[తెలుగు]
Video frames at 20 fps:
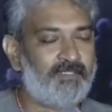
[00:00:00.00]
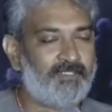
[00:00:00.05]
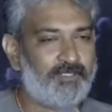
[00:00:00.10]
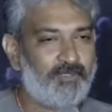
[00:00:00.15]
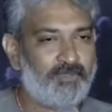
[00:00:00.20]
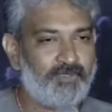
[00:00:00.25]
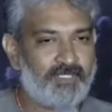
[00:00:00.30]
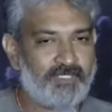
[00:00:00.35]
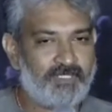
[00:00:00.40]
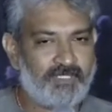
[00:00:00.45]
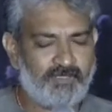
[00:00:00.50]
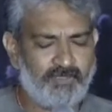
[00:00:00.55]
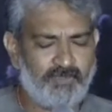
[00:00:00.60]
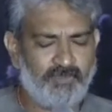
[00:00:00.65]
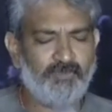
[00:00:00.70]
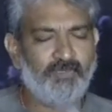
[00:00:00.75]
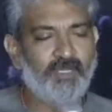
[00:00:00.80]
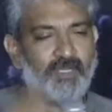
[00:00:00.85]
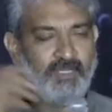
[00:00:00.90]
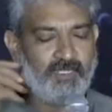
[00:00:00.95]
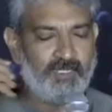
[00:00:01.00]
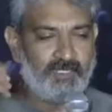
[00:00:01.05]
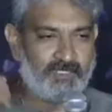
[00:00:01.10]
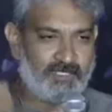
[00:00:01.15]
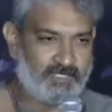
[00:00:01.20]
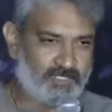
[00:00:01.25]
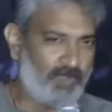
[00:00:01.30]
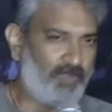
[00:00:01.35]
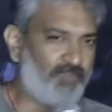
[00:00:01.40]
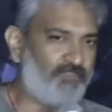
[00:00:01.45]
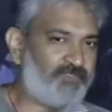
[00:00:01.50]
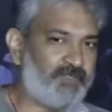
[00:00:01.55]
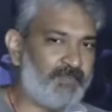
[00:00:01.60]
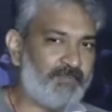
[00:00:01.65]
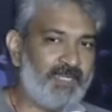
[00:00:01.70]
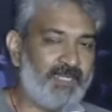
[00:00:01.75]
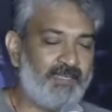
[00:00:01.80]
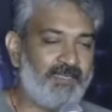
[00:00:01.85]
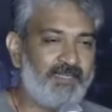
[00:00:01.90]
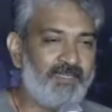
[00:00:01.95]
షో దిస్ టు యూ సాఫ్ట్
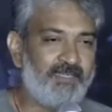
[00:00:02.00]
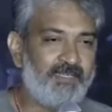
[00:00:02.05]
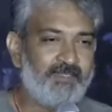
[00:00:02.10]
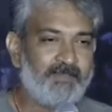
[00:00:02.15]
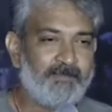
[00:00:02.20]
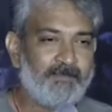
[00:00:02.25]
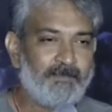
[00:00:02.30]
మెలడీ